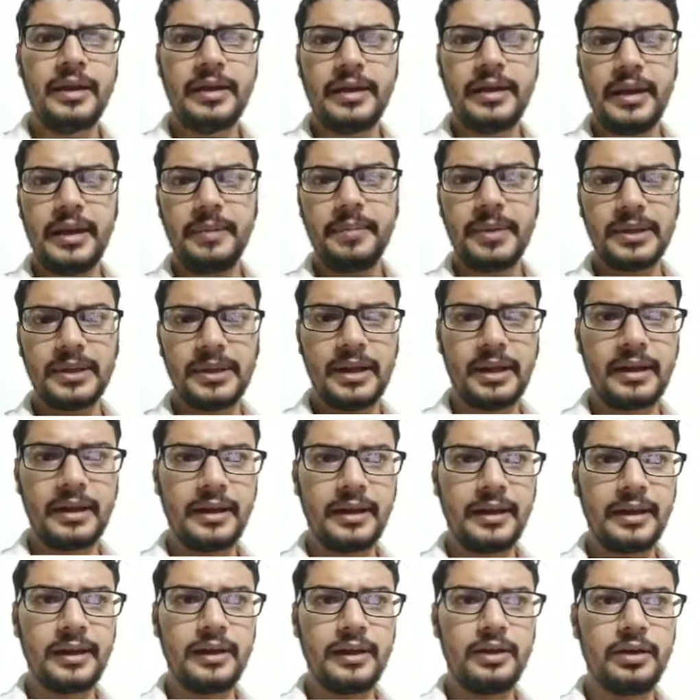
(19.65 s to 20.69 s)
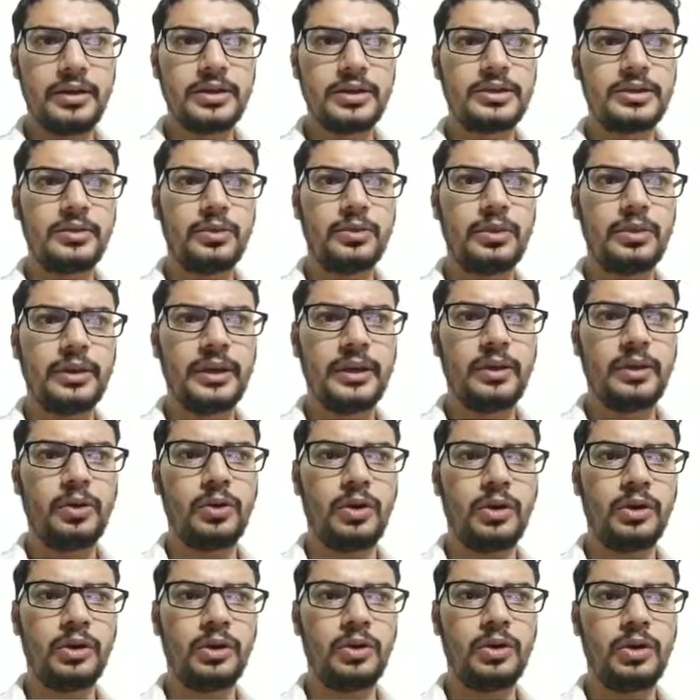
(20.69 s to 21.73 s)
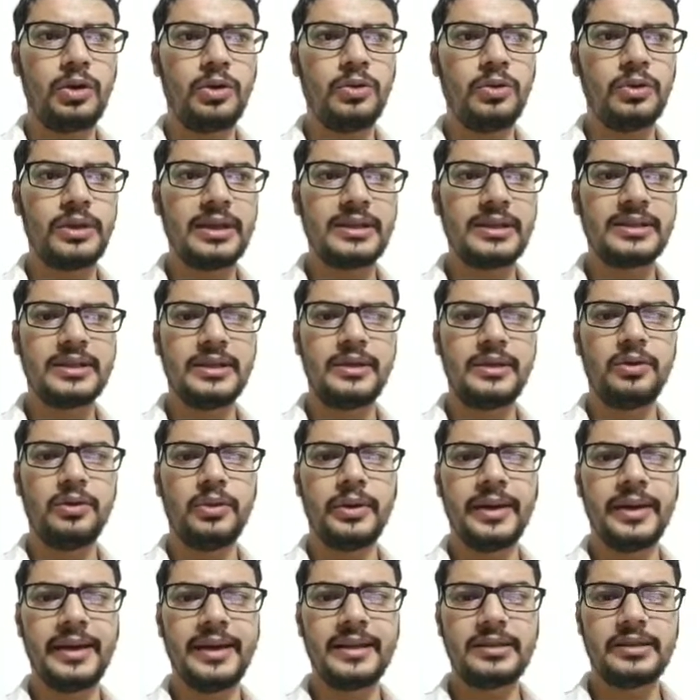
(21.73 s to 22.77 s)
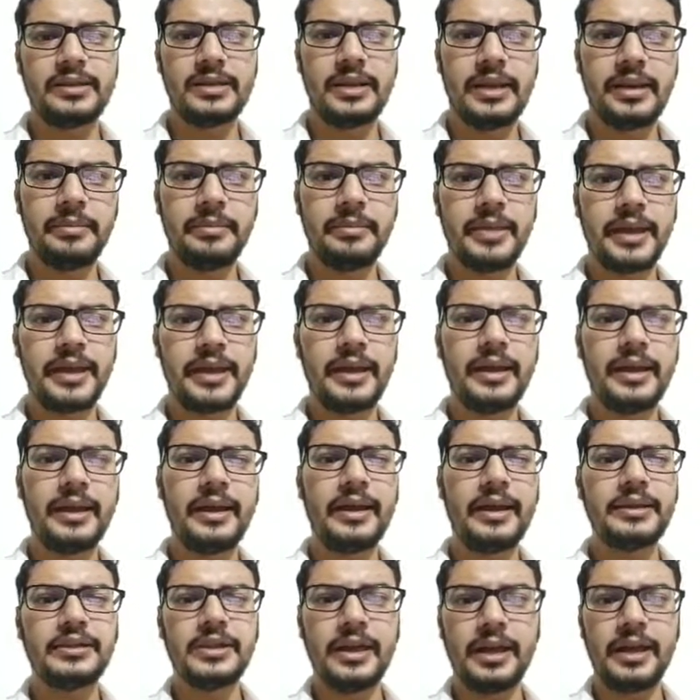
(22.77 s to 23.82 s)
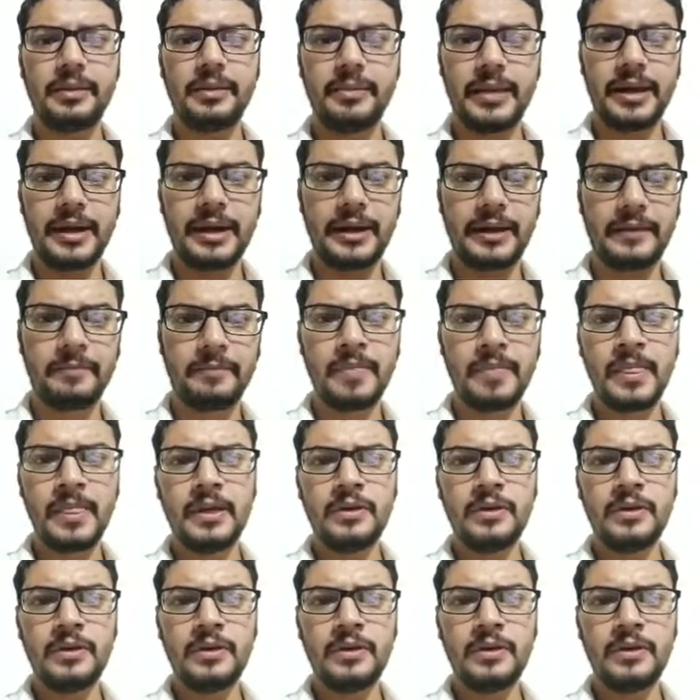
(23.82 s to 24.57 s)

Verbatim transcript: ये पता करेंगे और उनके कौन कौन उनका सी e है सी है या चेयरमैन है